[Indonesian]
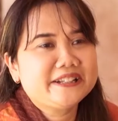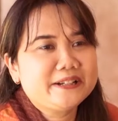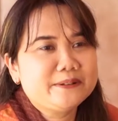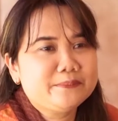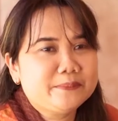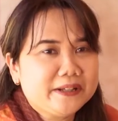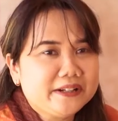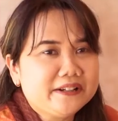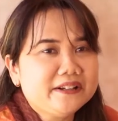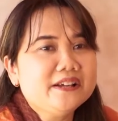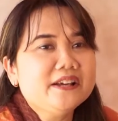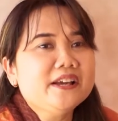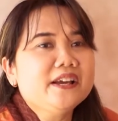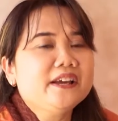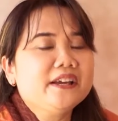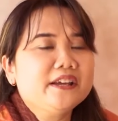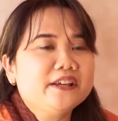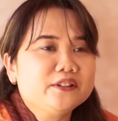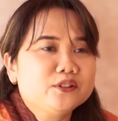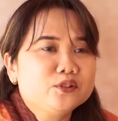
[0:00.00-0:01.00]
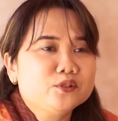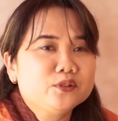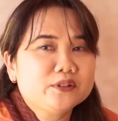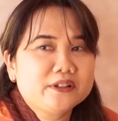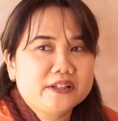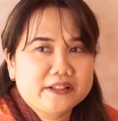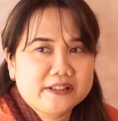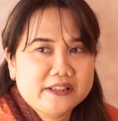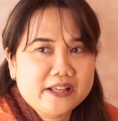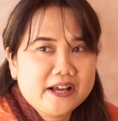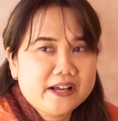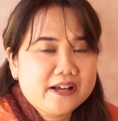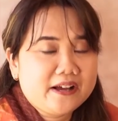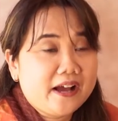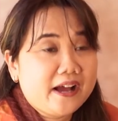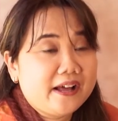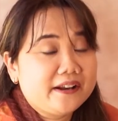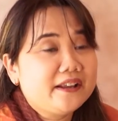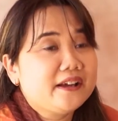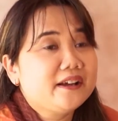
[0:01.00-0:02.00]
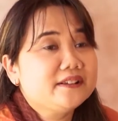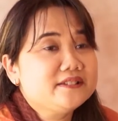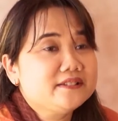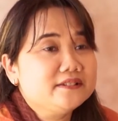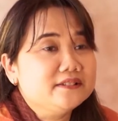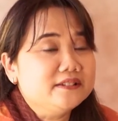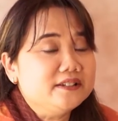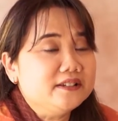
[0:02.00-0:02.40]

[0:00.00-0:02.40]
treatment itu kita ada